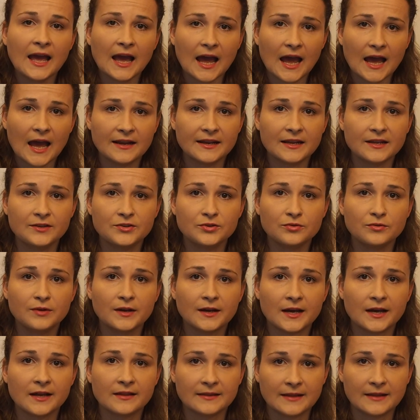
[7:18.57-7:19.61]
Ada
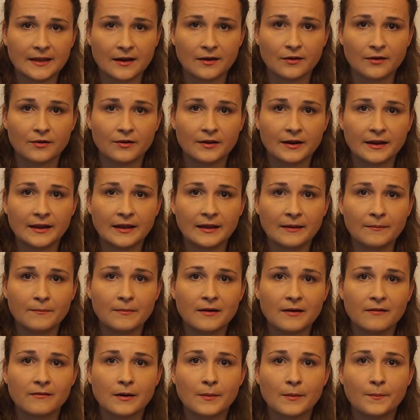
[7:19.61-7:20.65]
juga teori
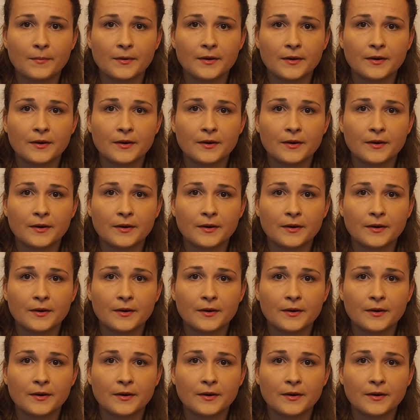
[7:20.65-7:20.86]
bahwa